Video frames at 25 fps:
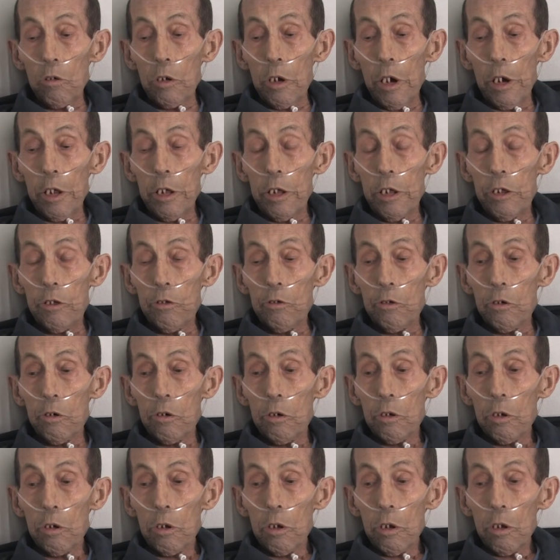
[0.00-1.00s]
con
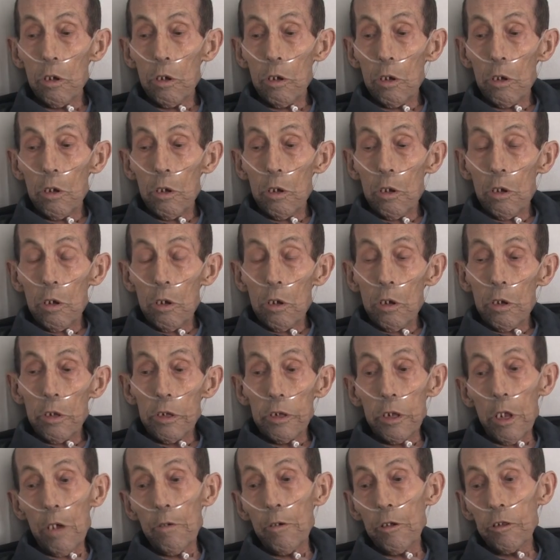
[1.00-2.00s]
cariño.
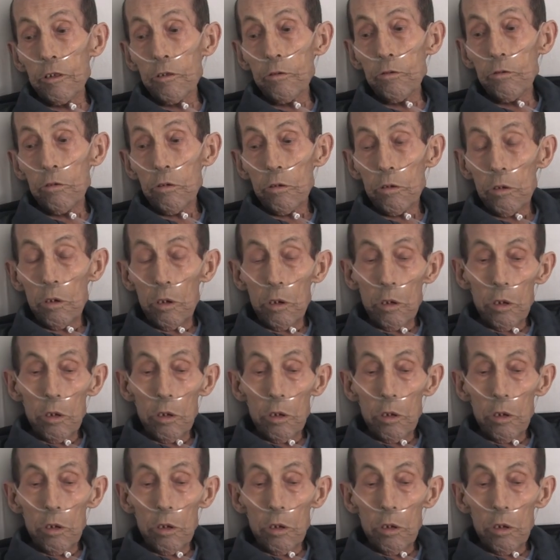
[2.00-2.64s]
Ya tú.